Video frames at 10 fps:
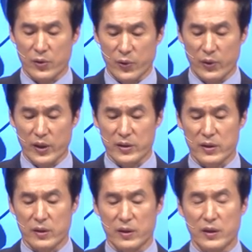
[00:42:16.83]

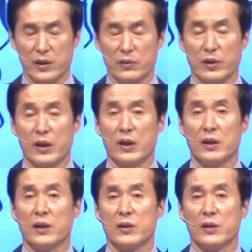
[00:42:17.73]
교회에서는 리더와